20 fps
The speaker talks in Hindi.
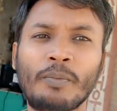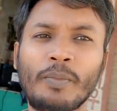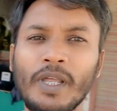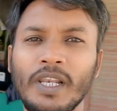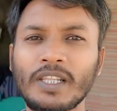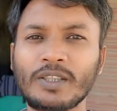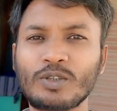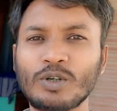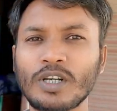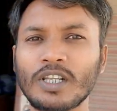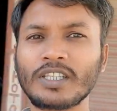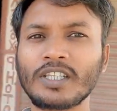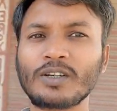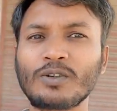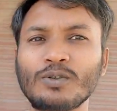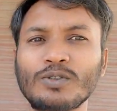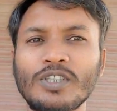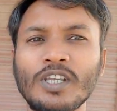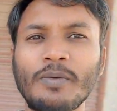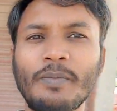पहले थोड़ा देर
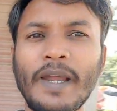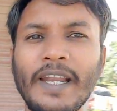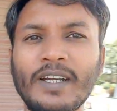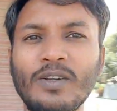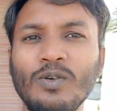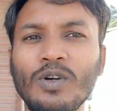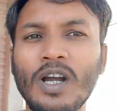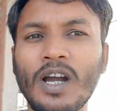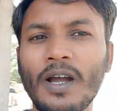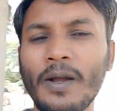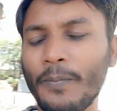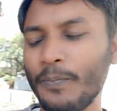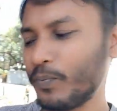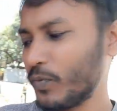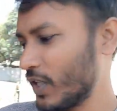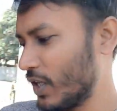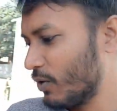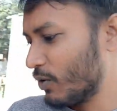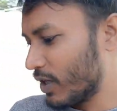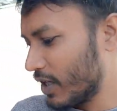कुछ देर बैठूँगा
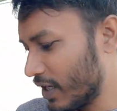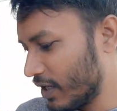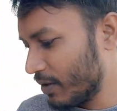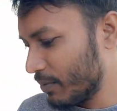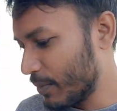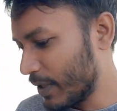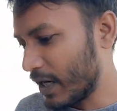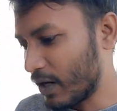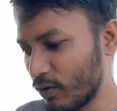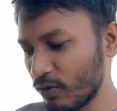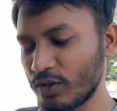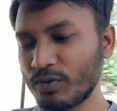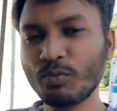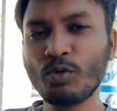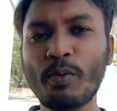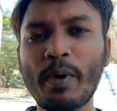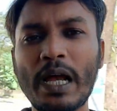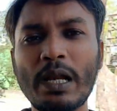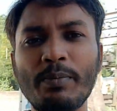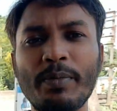क्योंकि मेरा कुछ
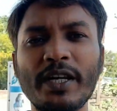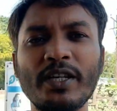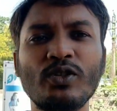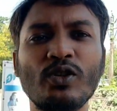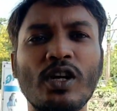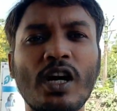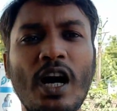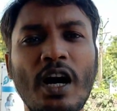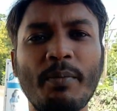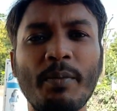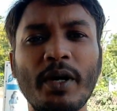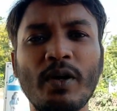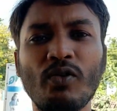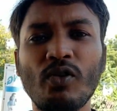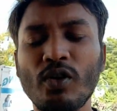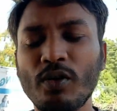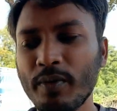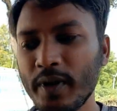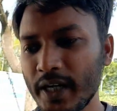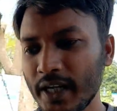मोबाइल पे ही जो काम है
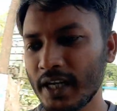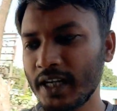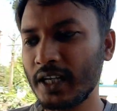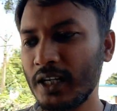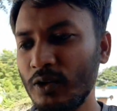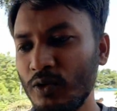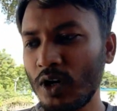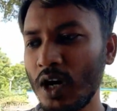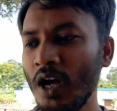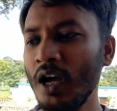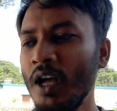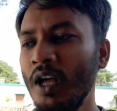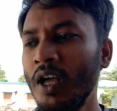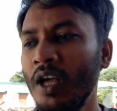वो वगैरह करूँगा